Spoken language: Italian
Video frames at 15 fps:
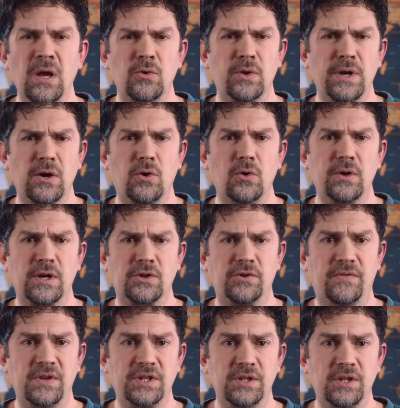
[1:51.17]
non ancora
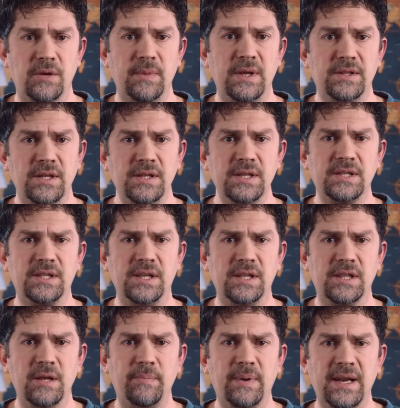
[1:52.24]
sufficientemente distinte
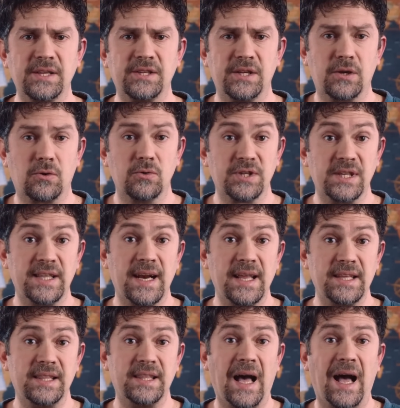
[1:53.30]
distinte per essere
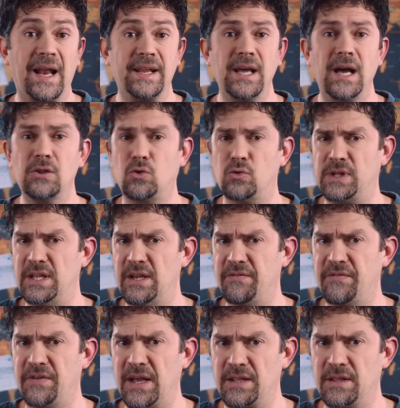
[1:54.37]
considerate tali a tutti gli
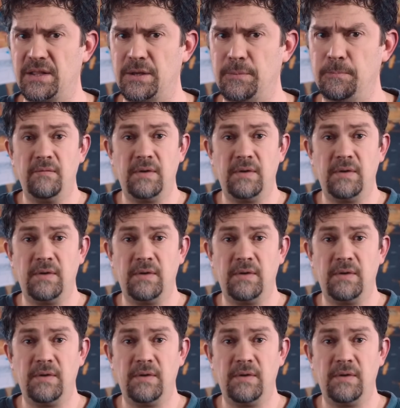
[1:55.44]
effetti.